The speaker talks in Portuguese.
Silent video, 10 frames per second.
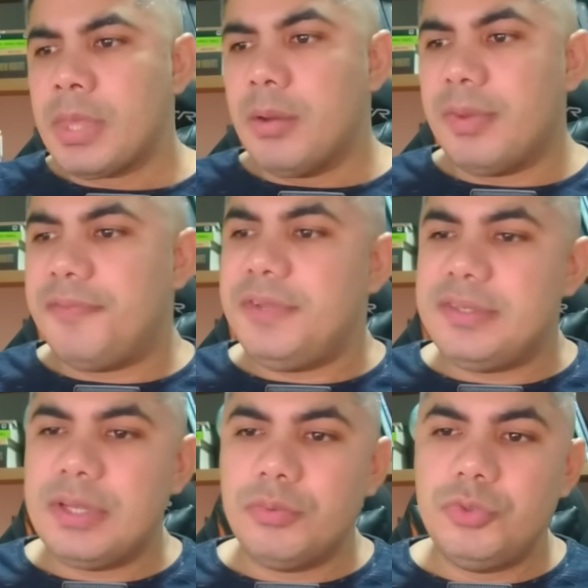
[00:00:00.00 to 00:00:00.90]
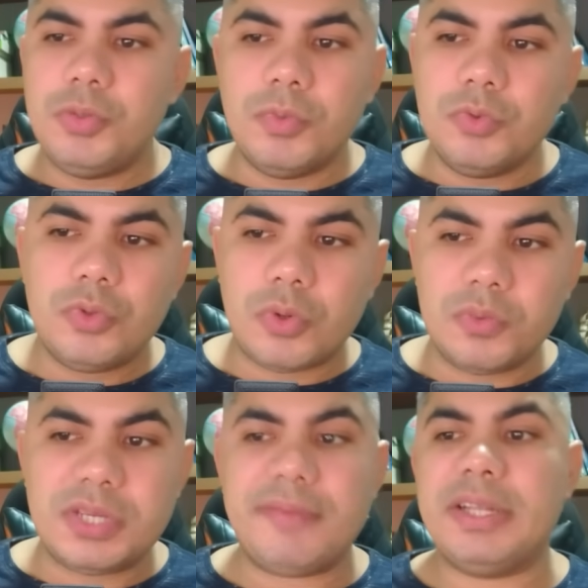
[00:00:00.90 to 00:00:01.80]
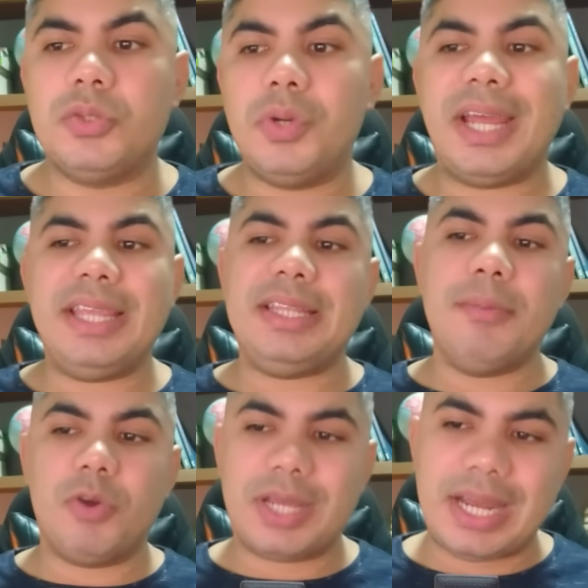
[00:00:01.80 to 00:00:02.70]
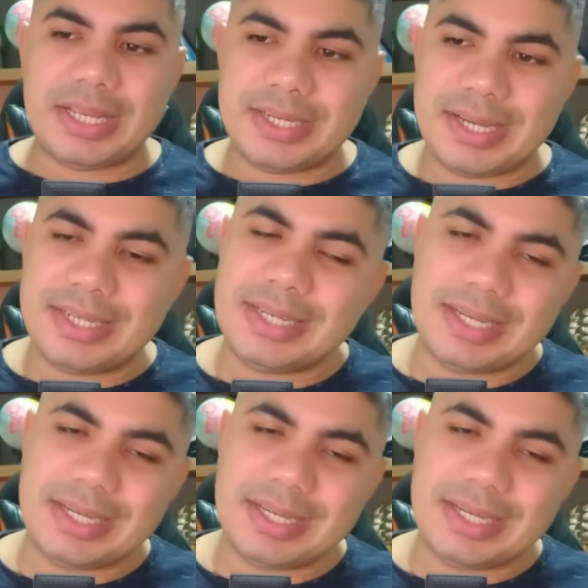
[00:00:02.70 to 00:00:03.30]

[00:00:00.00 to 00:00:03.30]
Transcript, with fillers: uma visão de mundo conservadora e democrática.